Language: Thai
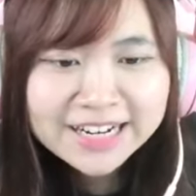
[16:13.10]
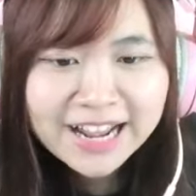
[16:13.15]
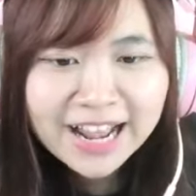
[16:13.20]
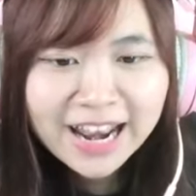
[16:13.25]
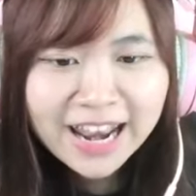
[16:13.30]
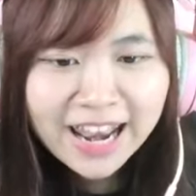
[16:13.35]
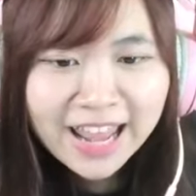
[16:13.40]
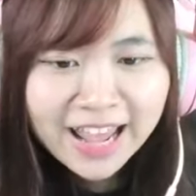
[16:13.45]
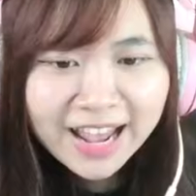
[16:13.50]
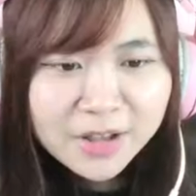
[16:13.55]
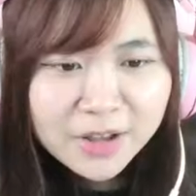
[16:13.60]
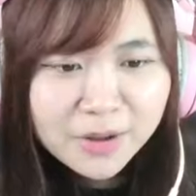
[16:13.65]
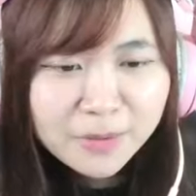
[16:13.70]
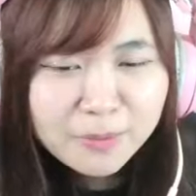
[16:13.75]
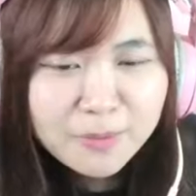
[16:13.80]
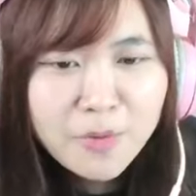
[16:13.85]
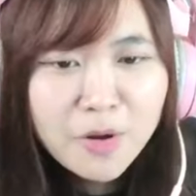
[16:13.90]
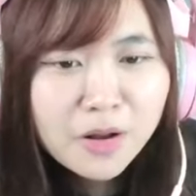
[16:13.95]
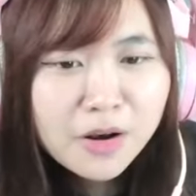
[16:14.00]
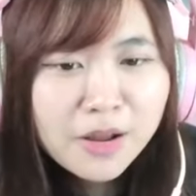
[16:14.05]
ด่านแรก
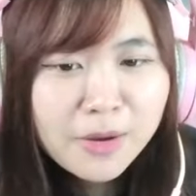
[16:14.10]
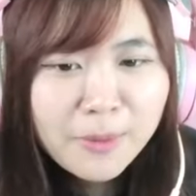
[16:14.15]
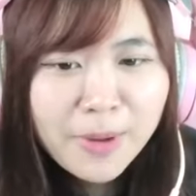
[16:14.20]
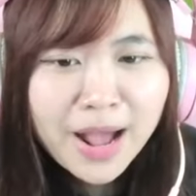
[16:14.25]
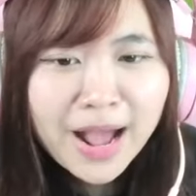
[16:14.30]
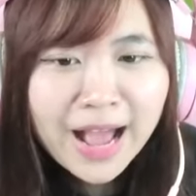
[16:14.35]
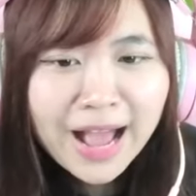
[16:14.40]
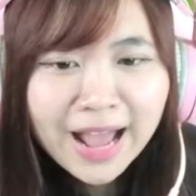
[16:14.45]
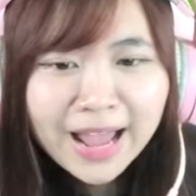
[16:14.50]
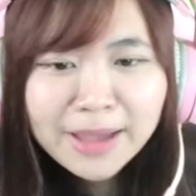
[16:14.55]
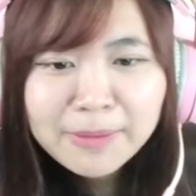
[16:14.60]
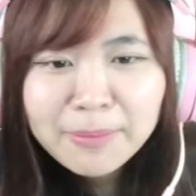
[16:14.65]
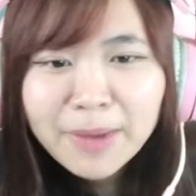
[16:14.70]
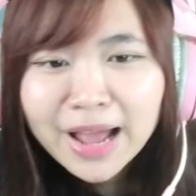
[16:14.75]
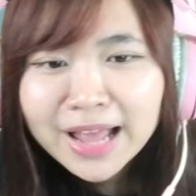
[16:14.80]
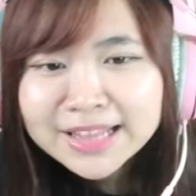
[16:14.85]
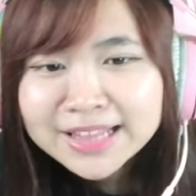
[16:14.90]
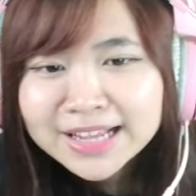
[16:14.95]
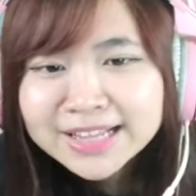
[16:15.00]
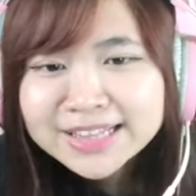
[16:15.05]
บอกเลยว่าใคร
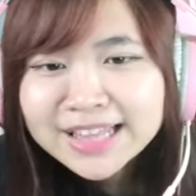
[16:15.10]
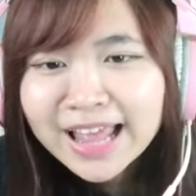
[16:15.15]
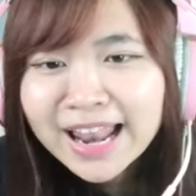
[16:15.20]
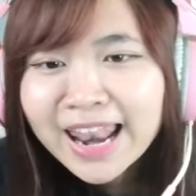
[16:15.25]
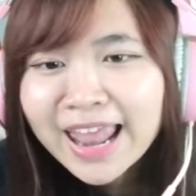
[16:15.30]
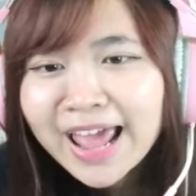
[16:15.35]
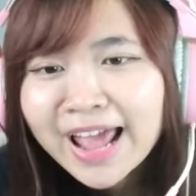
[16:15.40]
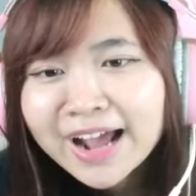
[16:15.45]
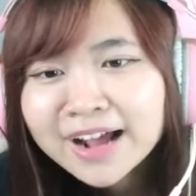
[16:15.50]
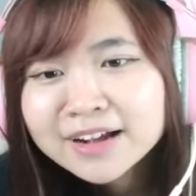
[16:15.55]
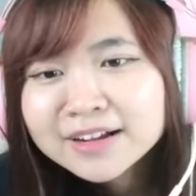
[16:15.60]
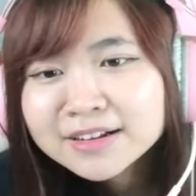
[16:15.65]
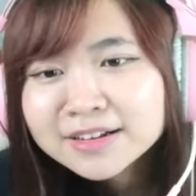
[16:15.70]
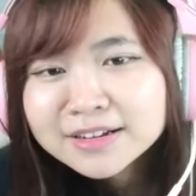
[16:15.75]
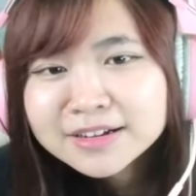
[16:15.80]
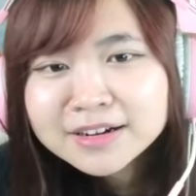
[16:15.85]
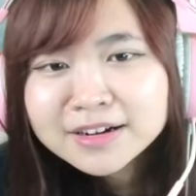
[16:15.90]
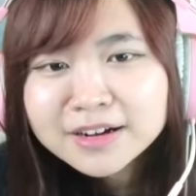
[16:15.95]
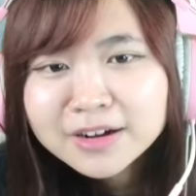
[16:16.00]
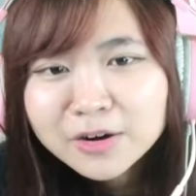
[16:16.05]
มาตั้งแต่แรก
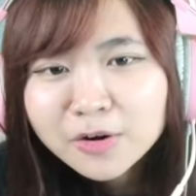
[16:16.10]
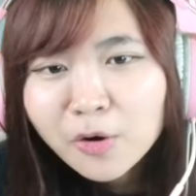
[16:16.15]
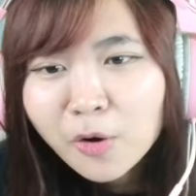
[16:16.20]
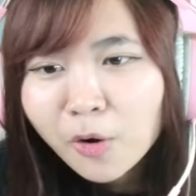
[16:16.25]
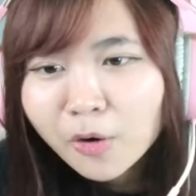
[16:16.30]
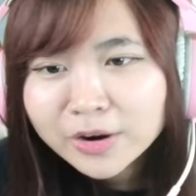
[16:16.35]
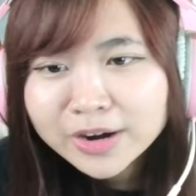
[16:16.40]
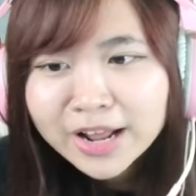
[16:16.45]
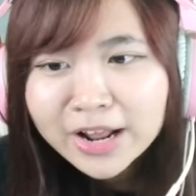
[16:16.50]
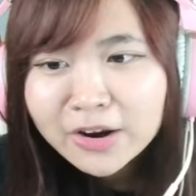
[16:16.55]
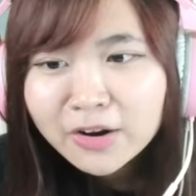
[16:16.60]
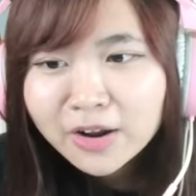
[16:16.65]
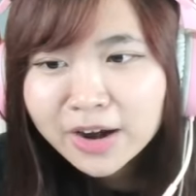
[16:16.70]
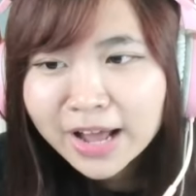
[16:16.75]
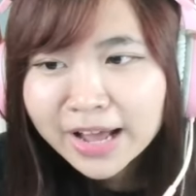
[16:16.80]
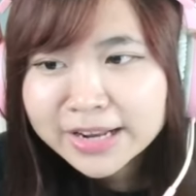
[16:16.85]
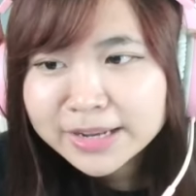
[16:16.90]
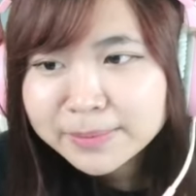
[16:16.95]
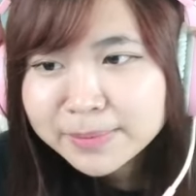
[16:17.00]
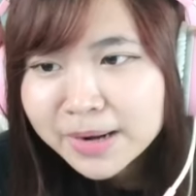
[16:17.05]
คืองงแน่นอนใค
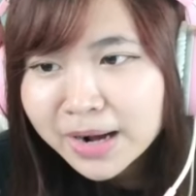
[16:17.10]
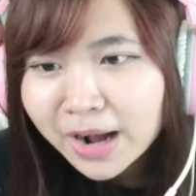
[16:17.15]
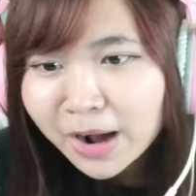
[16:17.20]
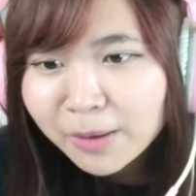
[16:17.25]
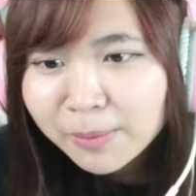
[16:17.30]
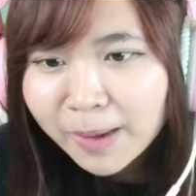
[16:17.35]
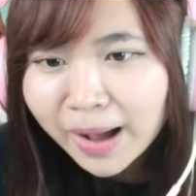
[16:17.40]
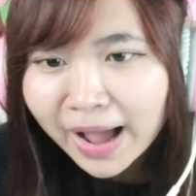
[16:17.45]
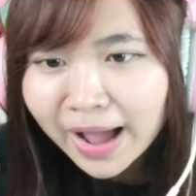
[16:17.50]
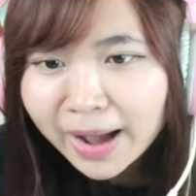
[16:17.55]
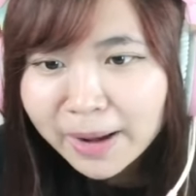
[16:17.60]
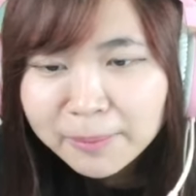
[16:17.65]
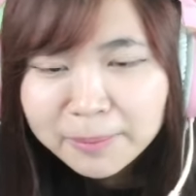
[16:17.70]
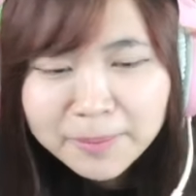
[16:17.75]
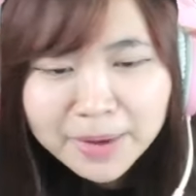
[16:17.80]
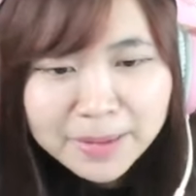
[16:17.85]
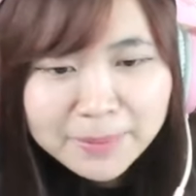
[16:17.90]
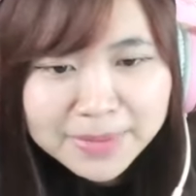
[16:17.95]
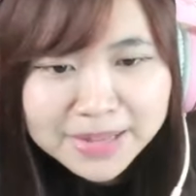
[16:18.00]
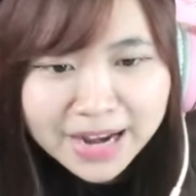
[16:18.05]
รที่เพิ่งเข้ามา
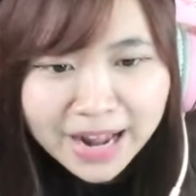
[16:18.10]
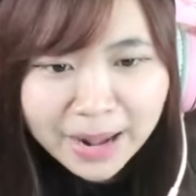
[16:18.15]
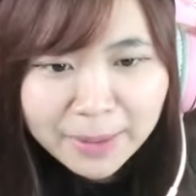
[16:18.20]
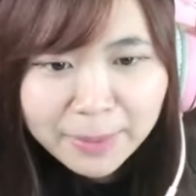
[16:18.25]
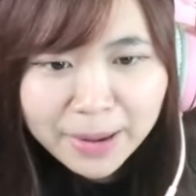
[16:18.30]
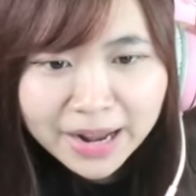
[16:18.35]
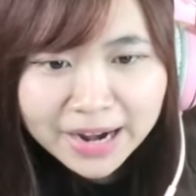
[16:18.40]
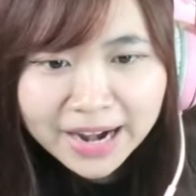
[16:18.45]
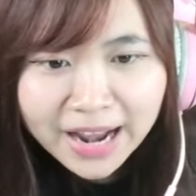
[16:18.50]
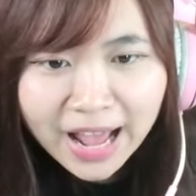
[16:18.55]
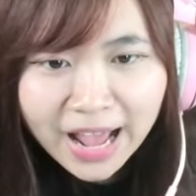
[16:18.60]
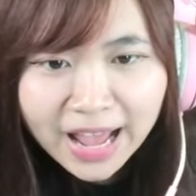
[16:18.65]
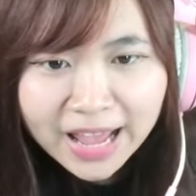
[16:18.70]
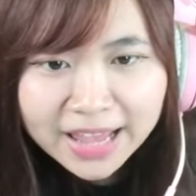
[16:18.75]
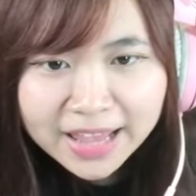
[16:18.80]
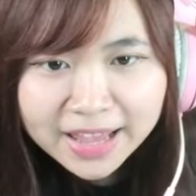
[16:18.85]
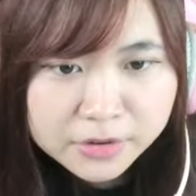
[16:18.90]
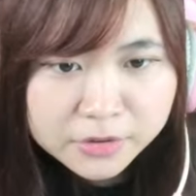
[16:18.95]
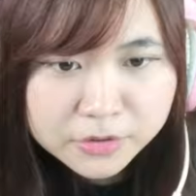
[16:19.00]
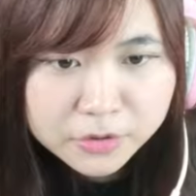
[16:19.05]
ไม่มีทางผ่านได้
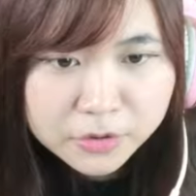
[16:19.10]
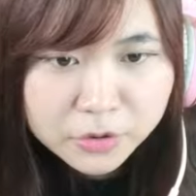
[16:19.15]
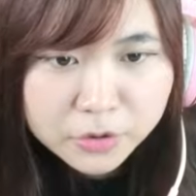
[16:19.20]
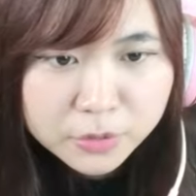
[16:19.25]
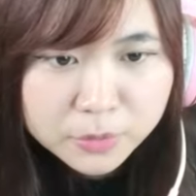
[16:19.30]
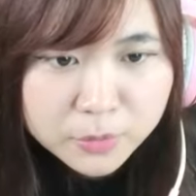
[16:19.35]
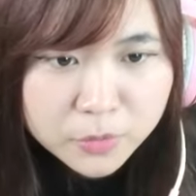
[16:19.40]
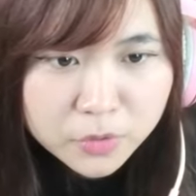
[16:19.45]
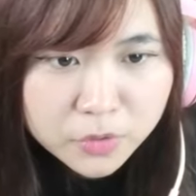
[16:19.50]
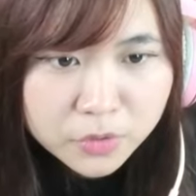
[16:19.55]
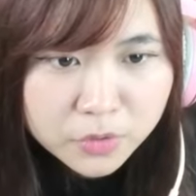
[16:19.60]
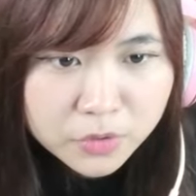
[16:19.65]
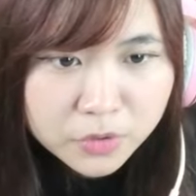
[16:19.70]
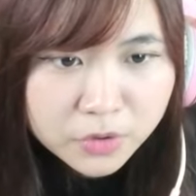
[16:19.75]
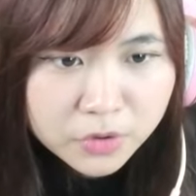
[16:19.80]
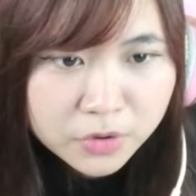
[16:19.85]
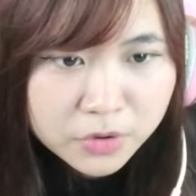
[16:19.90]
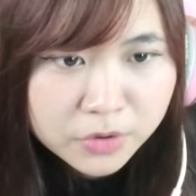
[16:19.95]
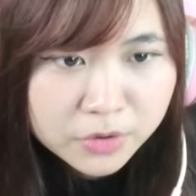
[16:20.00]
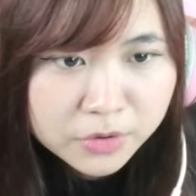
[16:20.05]
ดูหมู
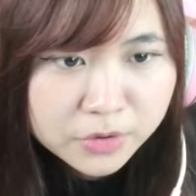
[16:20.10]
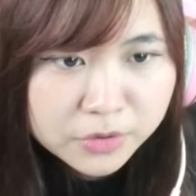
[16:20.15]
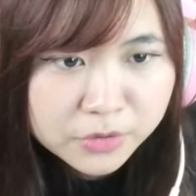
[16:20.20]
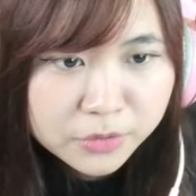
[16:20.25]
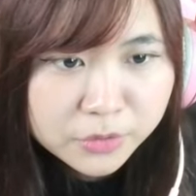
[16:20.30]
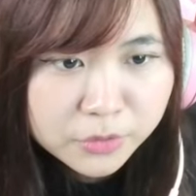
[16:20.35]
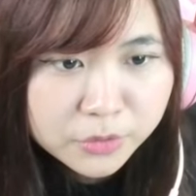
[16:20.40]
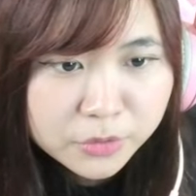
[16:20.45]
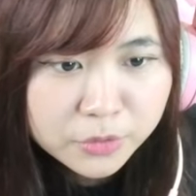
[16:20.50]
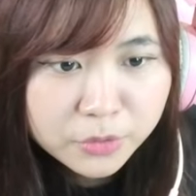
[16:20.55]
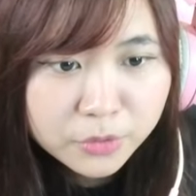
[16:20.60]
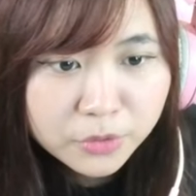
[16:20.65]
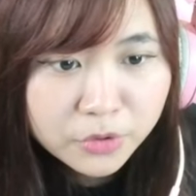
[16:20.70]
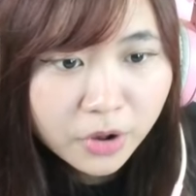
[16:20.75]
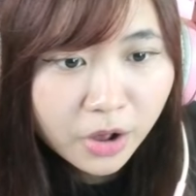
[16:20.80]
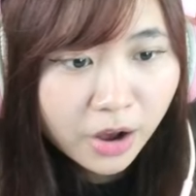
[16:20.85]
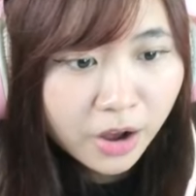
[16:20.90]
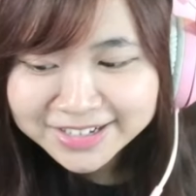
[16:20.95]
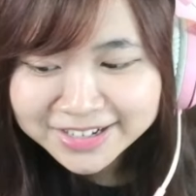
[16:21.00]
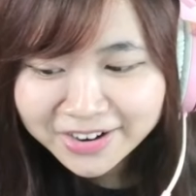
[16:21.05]
ดูหนูเหร
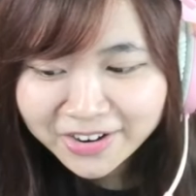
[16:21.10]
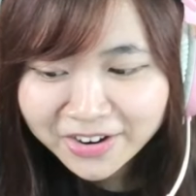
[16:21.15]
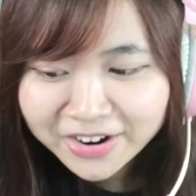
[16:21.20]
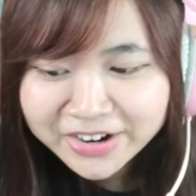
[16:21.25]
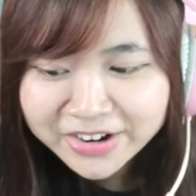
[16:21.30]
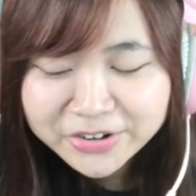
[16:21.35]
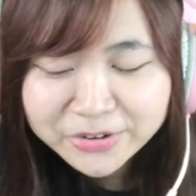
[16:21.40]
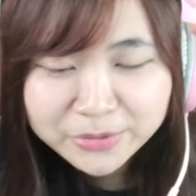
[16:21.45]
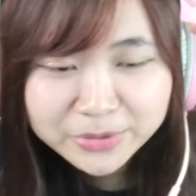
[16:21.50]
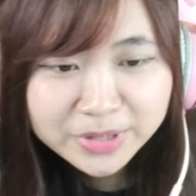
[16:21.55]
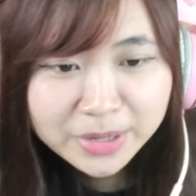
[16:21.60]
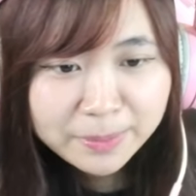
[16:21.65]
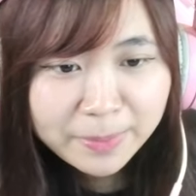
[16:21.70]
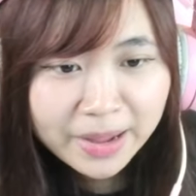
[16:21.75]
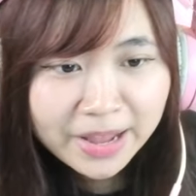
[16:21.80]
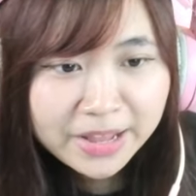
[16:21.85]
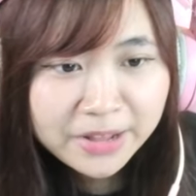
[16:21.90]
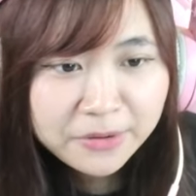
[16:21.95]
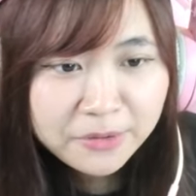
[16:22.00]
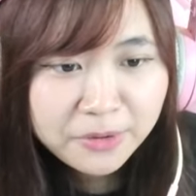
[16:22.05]
ออ๋อคือหนูจะไป
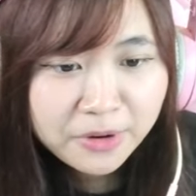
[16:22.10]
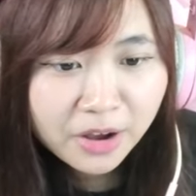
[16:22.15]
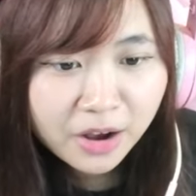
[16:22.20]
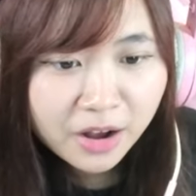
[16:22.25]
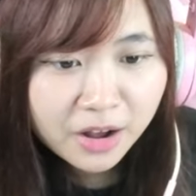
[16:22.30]
ให้ดูเหรอ